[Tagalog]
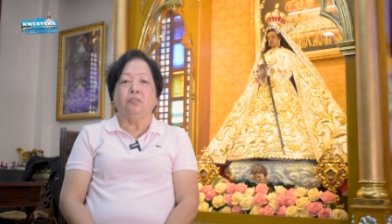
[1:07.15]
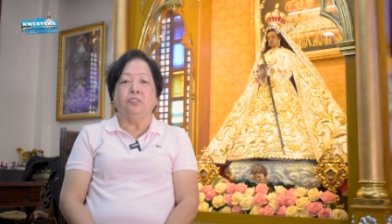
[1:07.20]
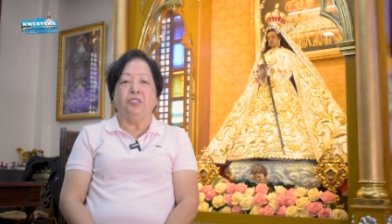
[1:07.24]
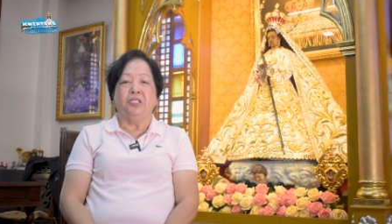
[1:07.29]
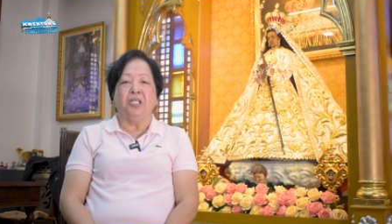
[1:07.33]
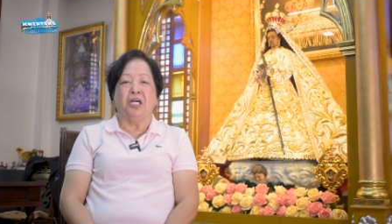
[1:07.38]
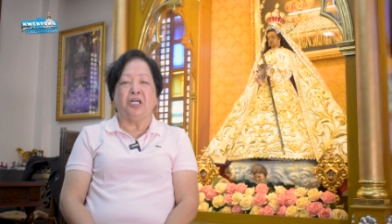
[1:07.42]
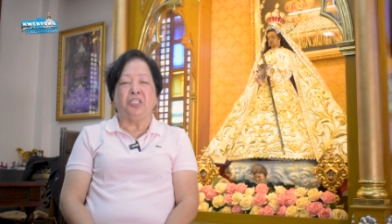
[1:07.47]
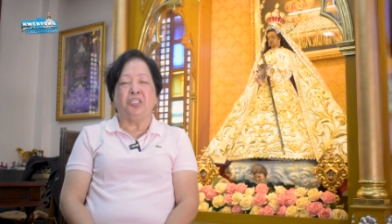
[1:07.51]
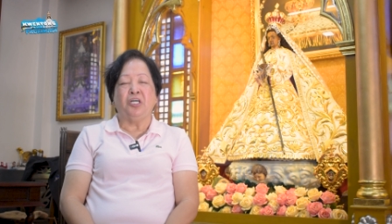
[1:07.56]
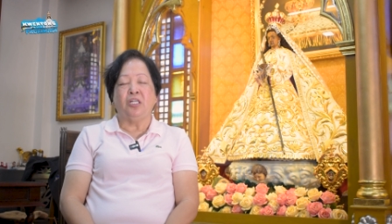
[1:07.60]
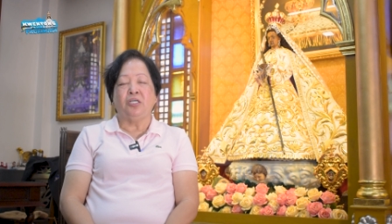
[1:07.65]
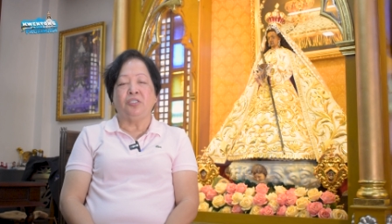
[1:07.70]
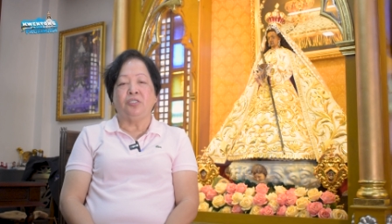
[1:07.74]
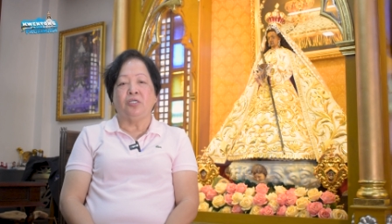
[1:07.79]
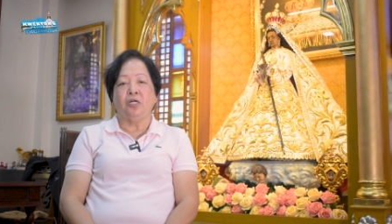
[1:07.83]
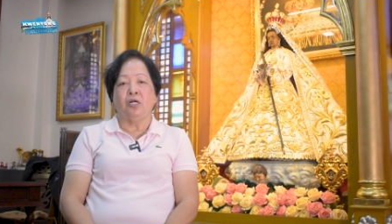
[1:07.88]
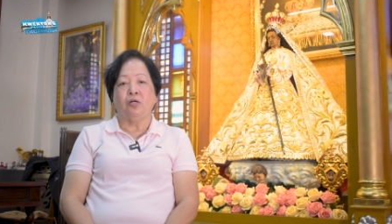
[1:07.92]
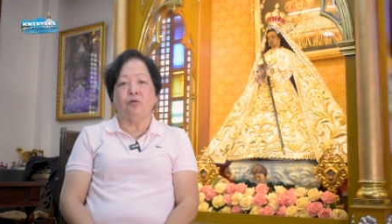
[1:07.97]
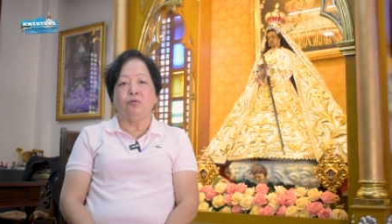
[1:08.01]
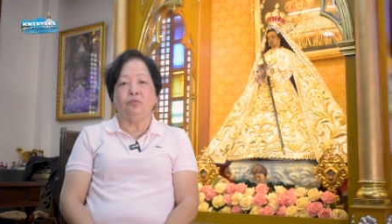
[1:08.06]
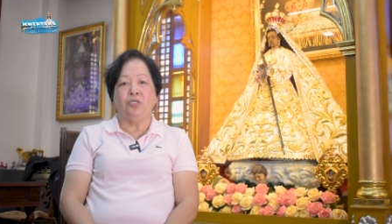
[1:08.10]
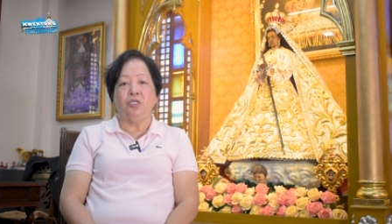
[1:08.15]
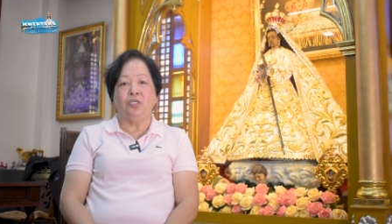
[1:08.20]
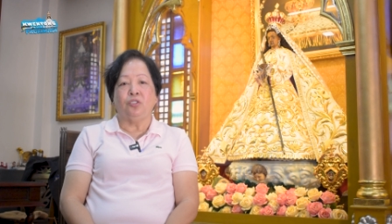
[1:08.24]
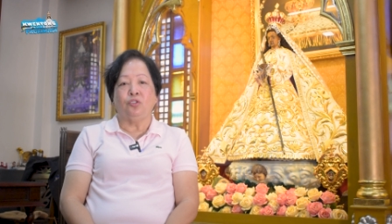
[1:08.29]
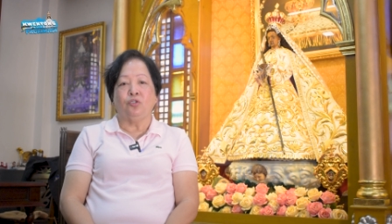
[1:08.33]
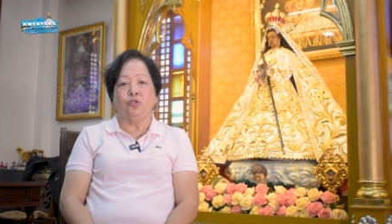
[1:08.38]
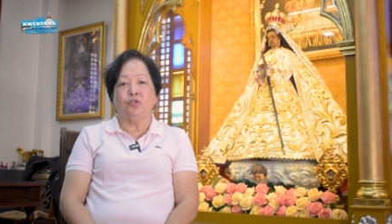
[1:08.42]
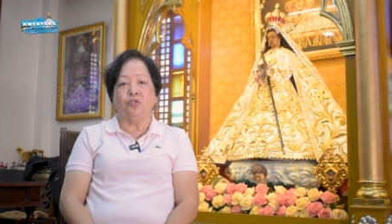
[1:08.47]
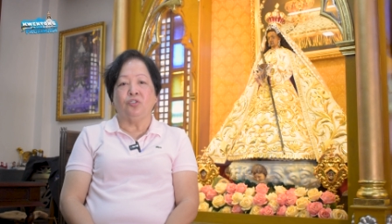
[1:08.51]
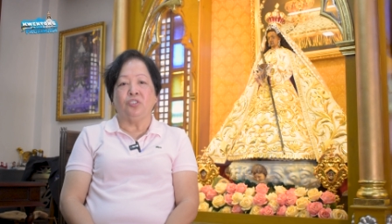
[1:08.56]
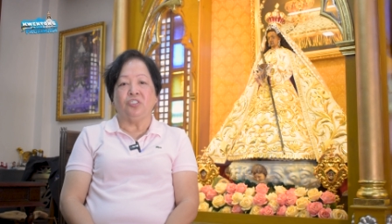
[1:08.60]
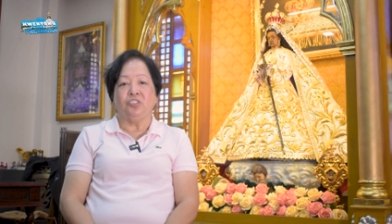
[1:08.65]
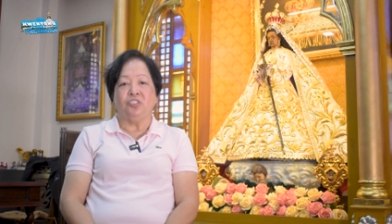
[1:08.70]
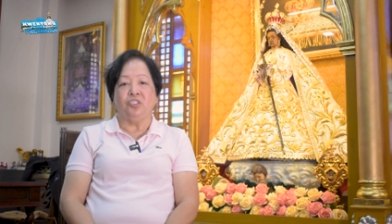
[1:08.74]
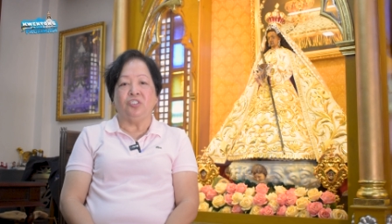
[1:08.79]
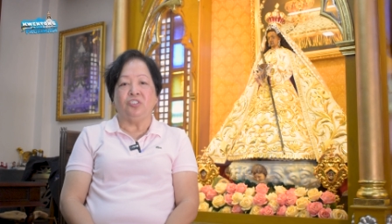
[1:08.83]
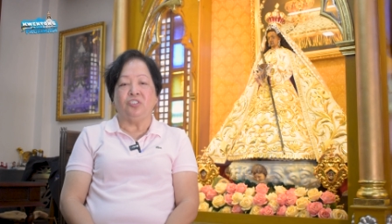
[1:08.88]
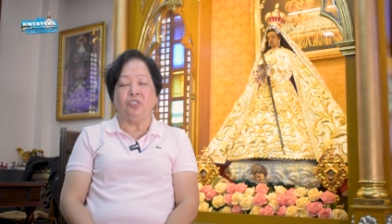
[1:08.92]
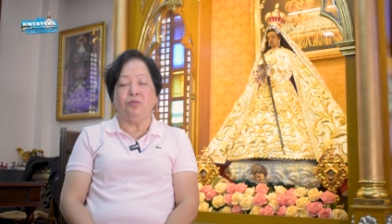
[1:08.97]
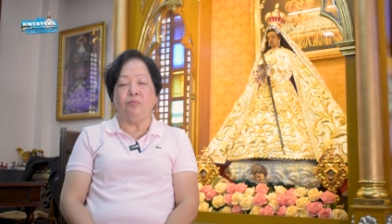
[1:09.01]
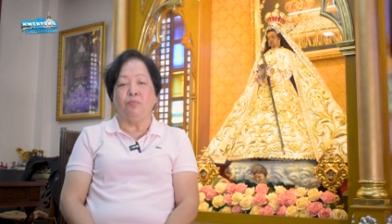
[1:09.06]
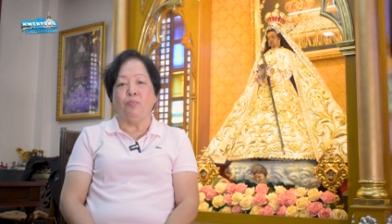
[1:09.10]
Dinadala niya ako dito,
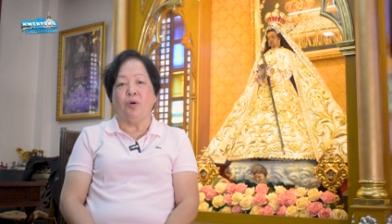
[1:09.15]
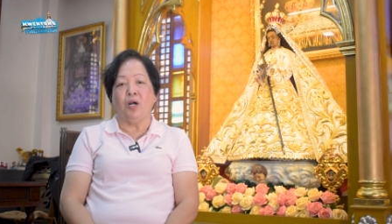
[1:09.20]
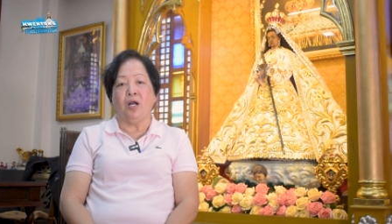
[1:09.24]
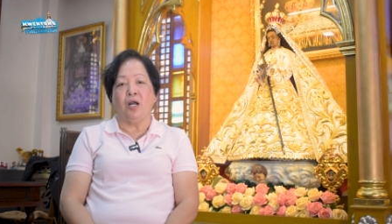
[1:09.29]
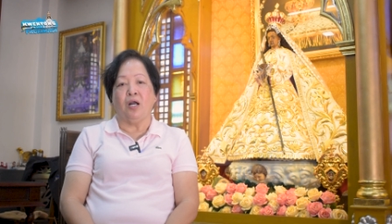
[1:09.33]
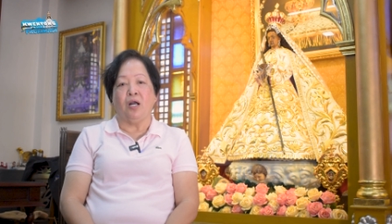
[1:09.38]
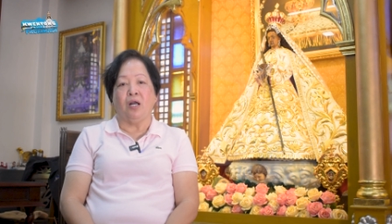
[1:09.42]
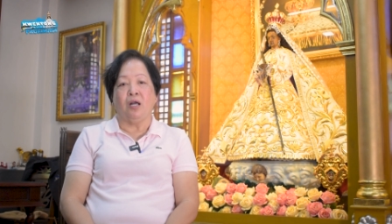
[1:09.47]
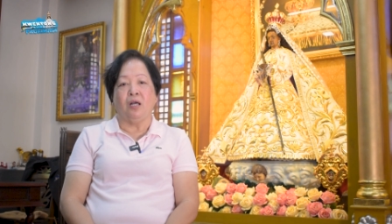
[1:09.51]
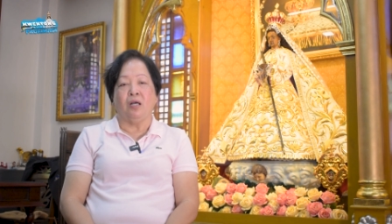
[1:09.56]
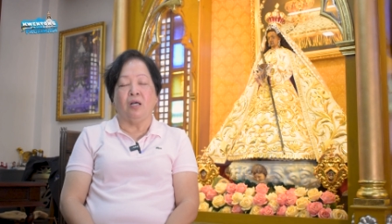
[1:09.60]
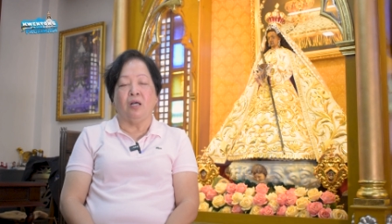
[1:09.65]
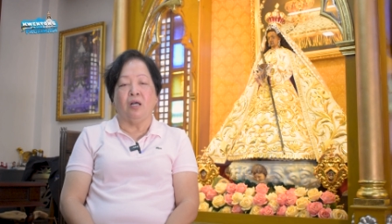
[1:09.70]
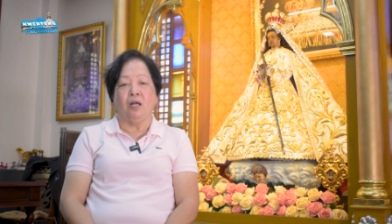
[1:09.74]
nagsisimba